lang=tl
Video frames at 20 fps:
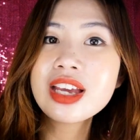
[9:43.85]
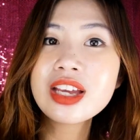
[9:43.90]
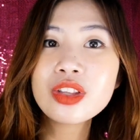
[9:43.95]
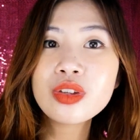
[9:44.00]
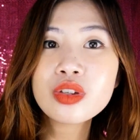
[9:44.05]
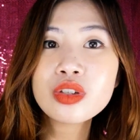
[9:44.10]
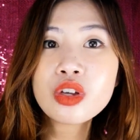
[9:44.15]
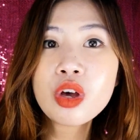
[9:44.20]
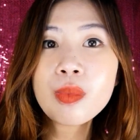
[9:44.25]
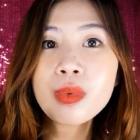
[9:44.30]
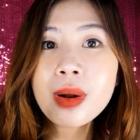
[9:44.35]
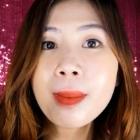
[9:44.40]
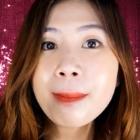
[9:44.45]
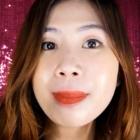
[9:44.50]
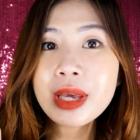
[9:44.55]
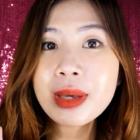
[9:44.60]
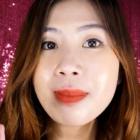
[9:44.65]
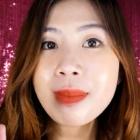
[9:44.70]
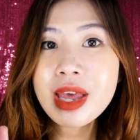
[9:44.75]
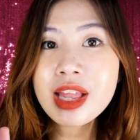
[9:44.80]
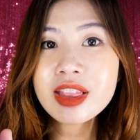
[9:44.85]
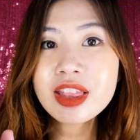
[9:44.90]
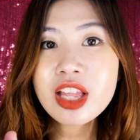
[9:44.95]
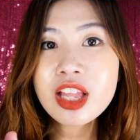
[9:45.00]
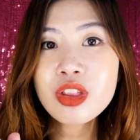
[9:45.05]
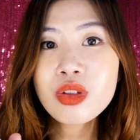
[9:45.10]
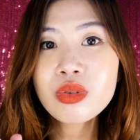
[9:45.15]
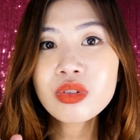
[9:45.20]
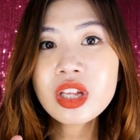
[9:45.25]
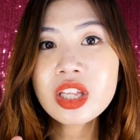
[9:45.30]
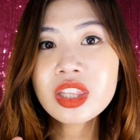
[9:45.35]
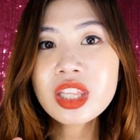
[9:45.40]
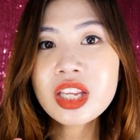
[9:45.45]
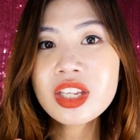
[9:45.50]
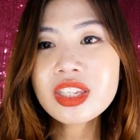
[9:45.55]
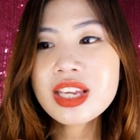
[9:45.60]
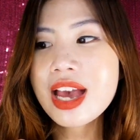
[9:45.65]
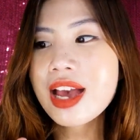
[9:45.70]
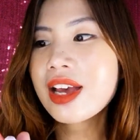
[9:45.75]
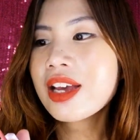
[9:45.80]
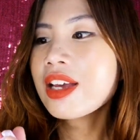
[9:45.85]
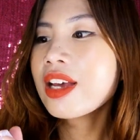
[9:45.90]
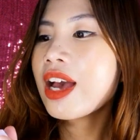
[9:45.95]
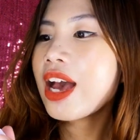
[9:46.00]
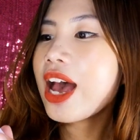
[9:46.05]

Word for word: ayan no, sobrang pigmented yung dating niya.